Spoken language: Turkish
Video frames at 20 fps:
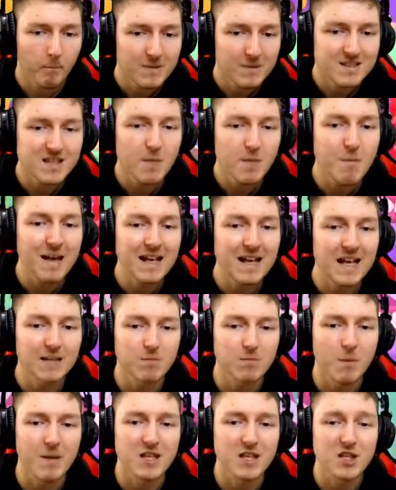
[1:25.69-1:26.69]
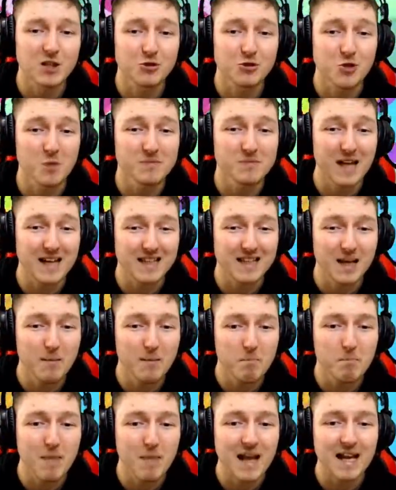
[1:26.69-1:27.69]
Size belli etmemeye çalışıyorum derken
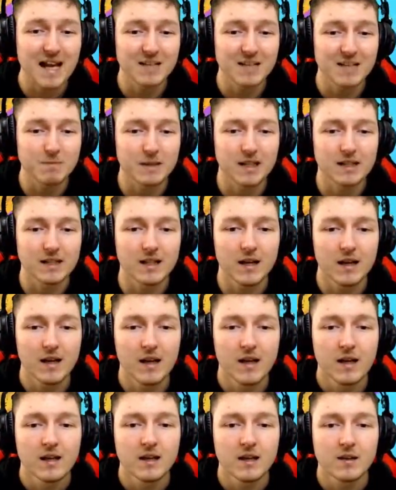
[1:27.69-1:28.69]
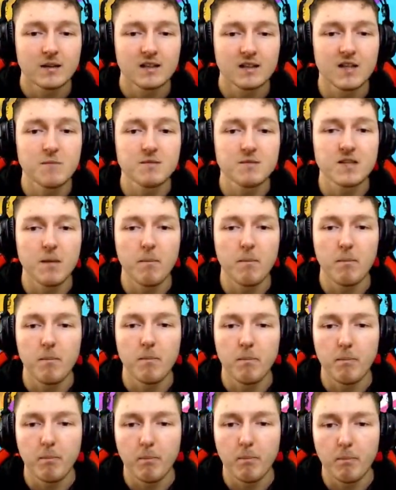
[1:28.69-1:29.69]
belli etmeden de kimse
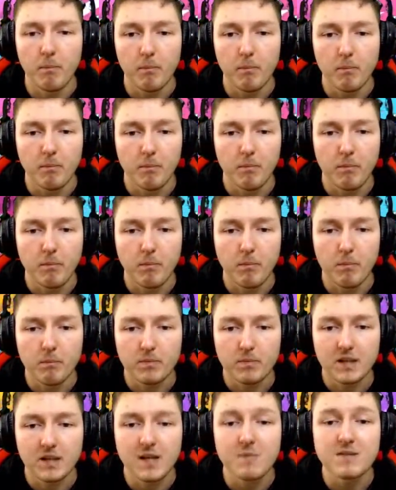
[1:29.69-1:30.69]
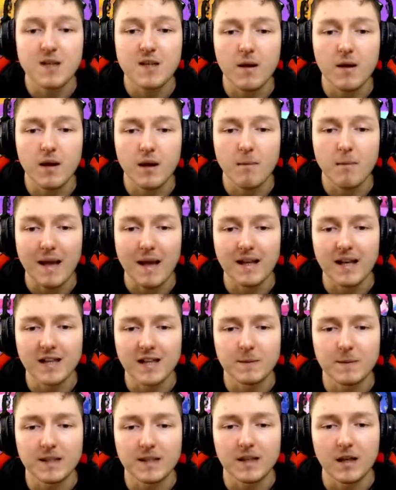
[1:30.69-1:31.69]
kimse belli
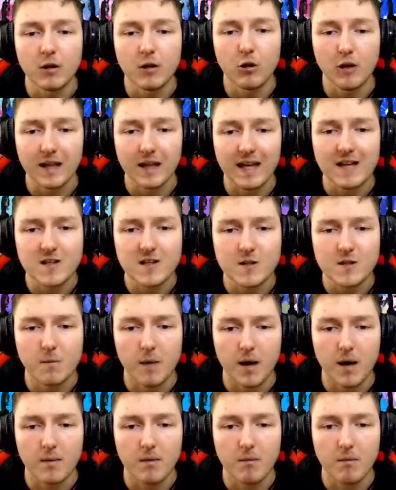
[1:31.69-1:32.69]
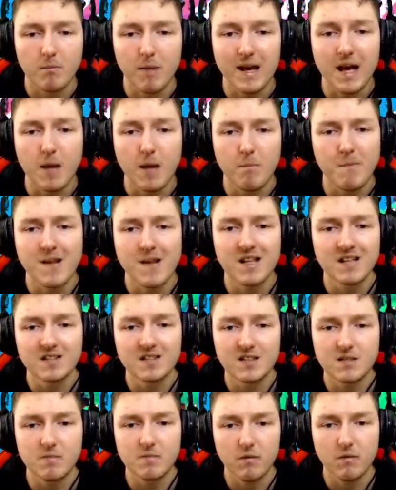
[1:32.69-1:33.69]
etmeden en öne geçtim abi. Bayağı
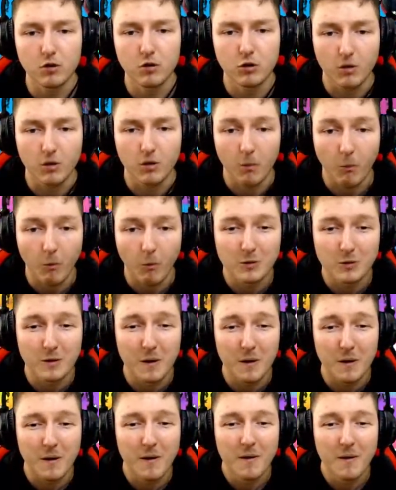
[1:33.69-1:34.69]
belirsiz bir video oluyor.